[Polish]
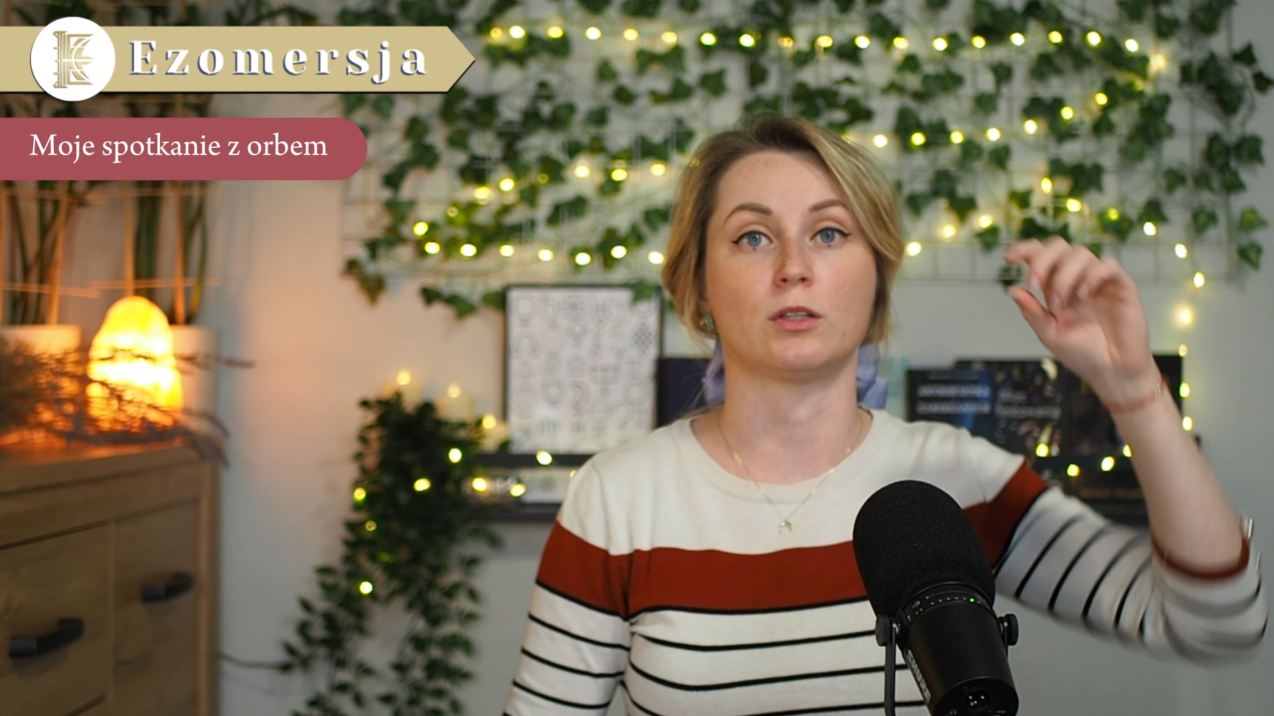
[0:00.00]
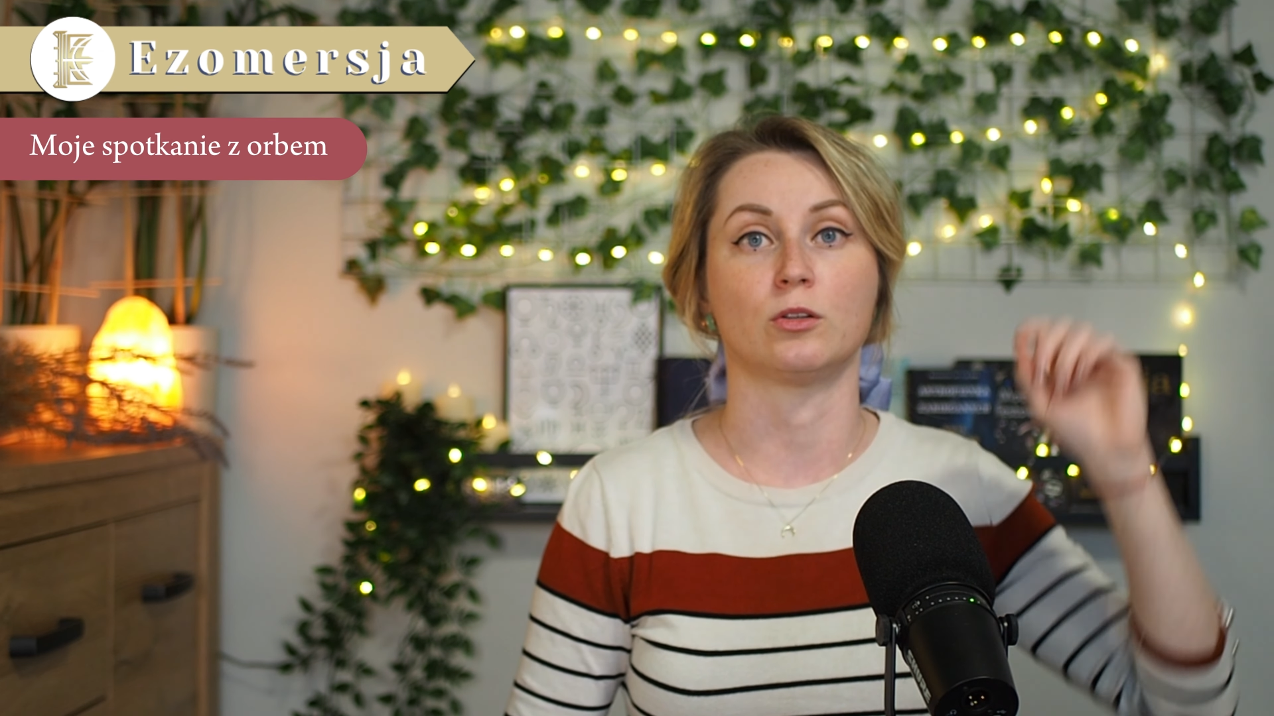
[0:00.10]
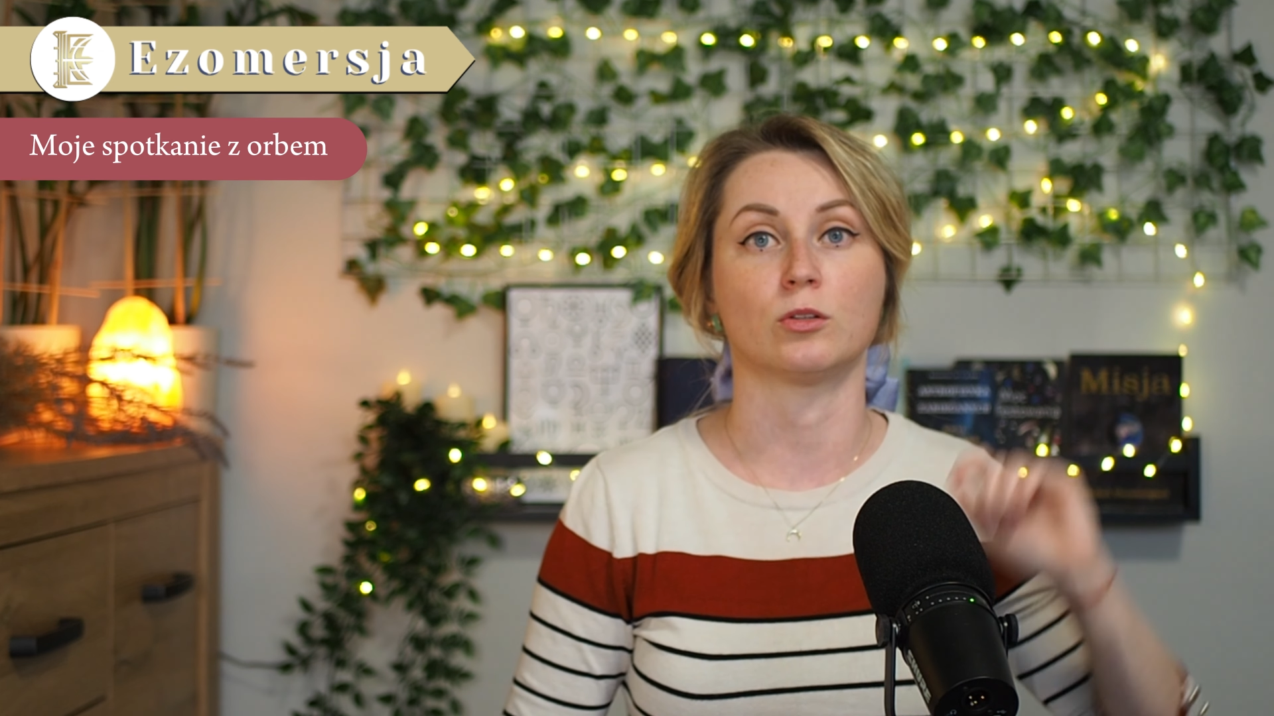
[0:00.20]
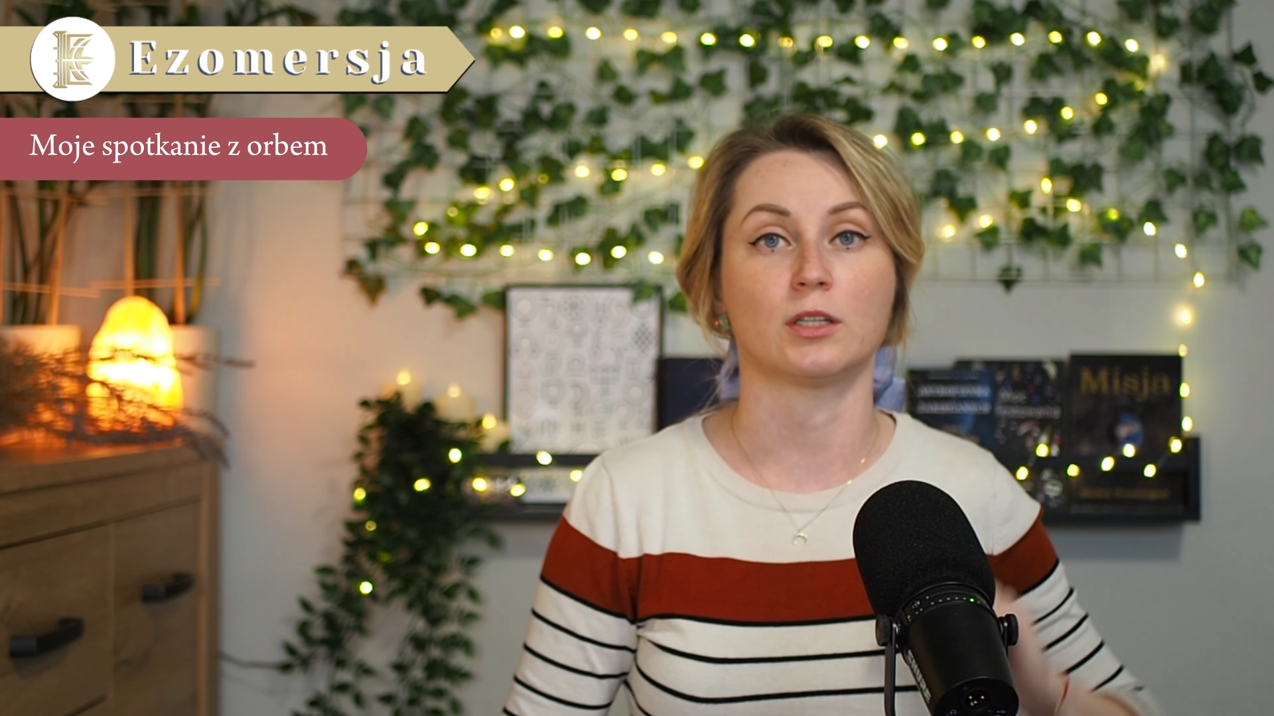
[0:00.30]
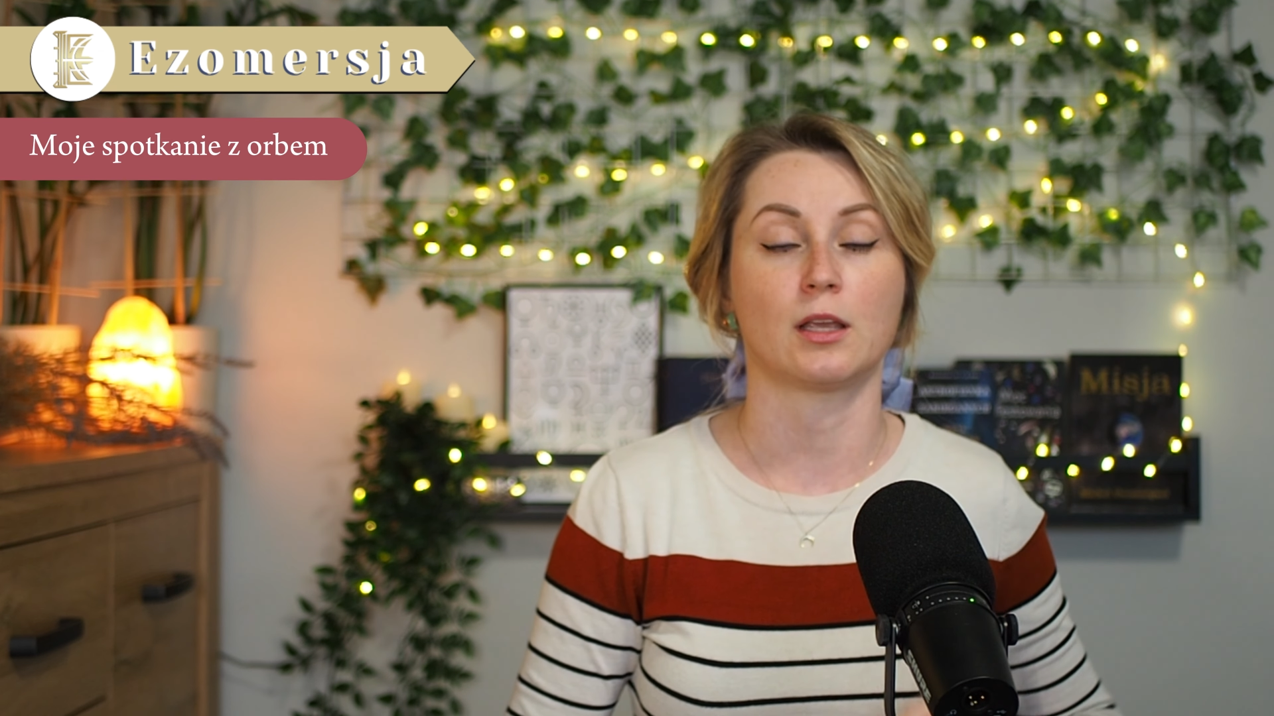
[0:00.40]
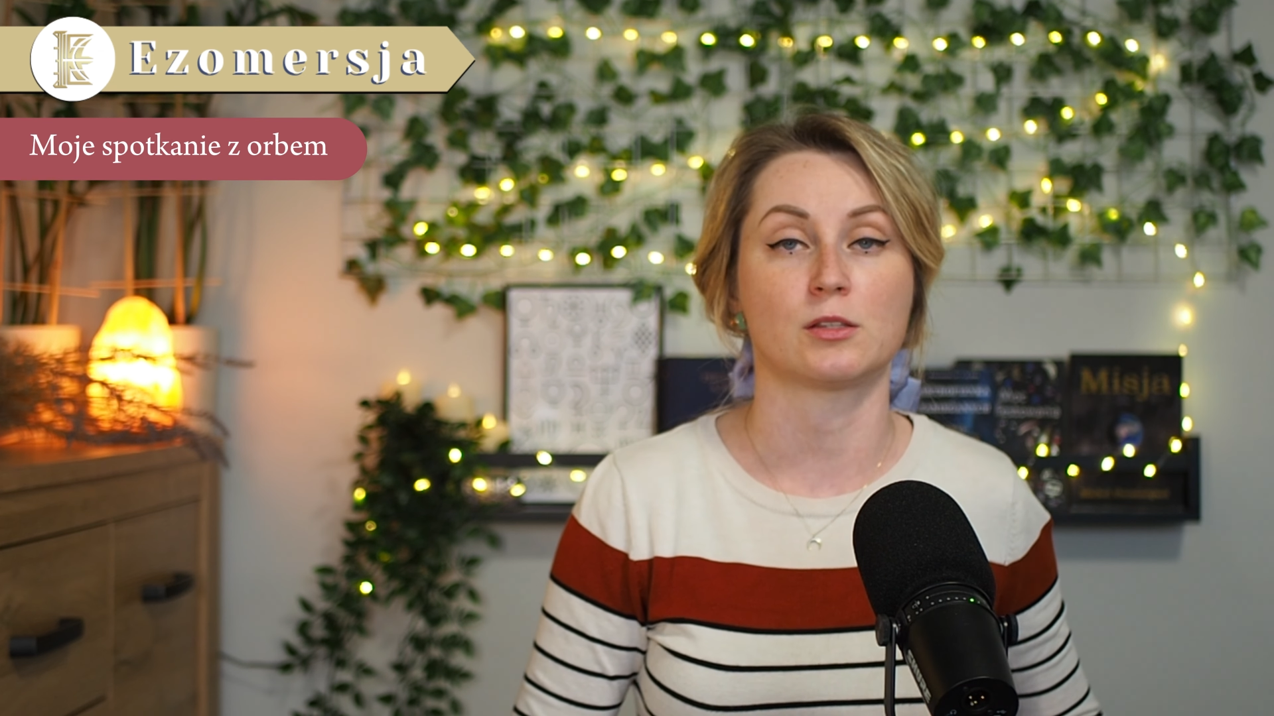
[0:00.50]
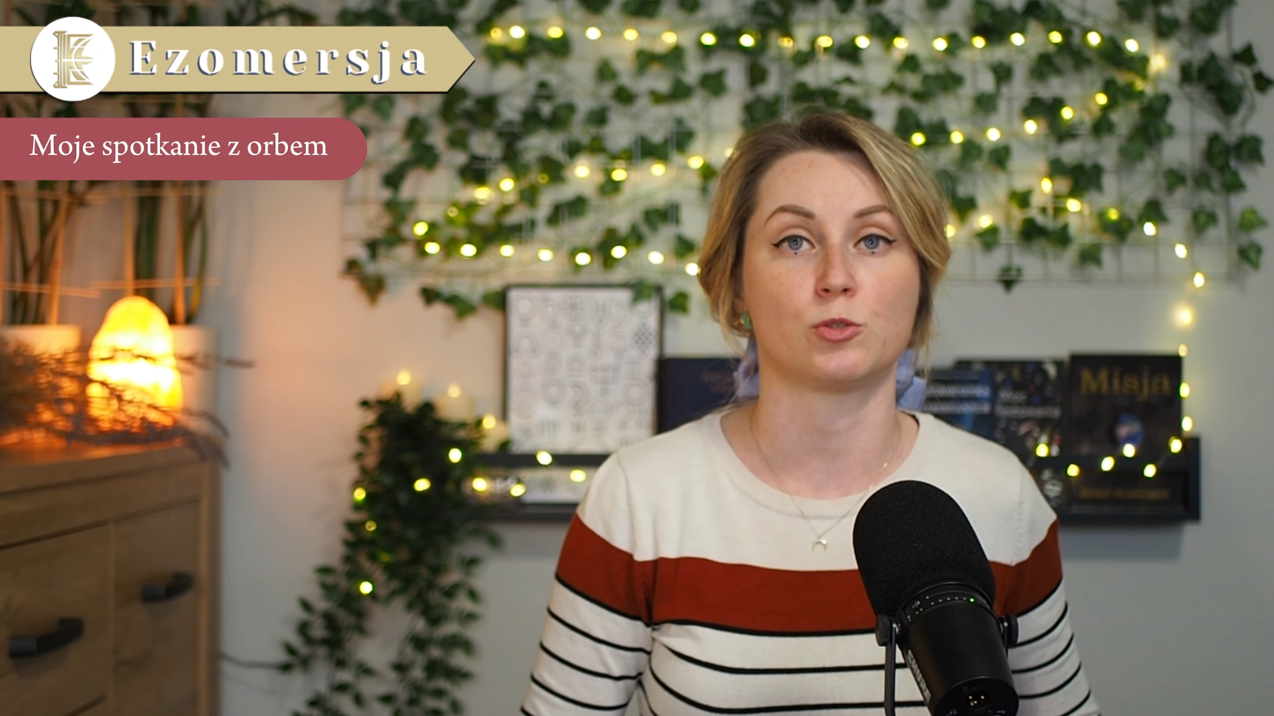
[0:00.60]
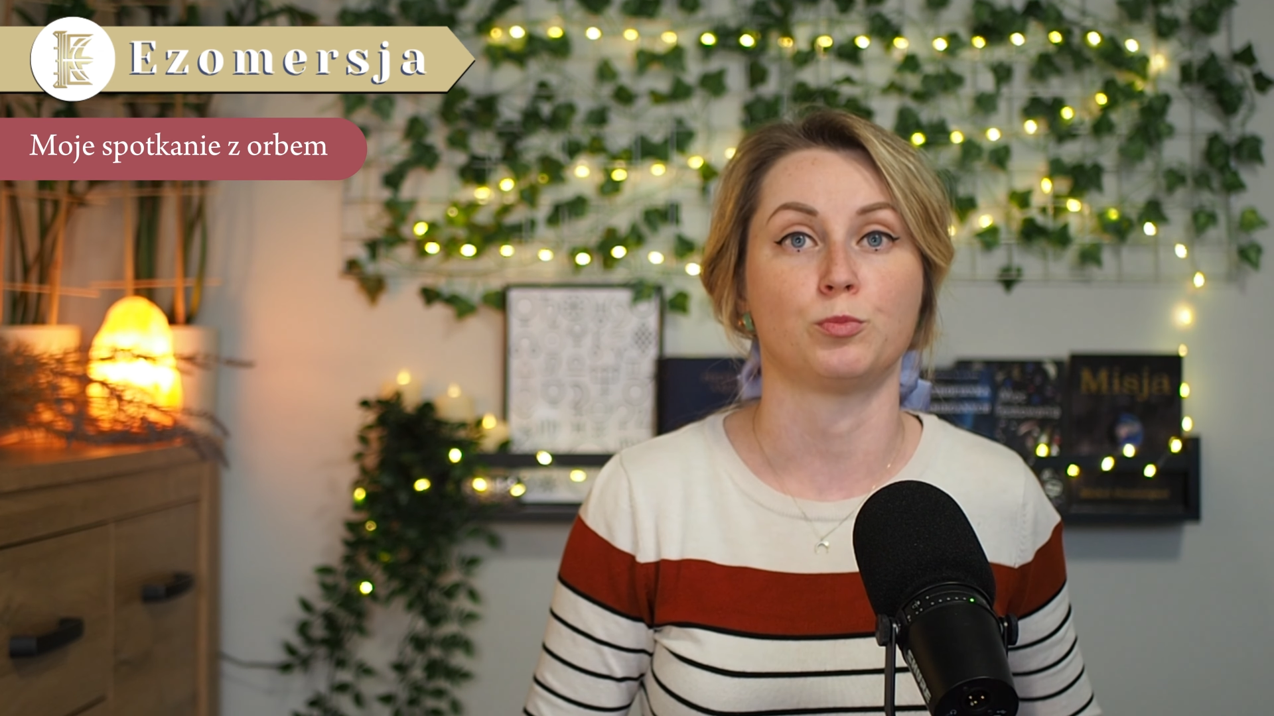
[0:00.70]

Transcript: tylko takie coś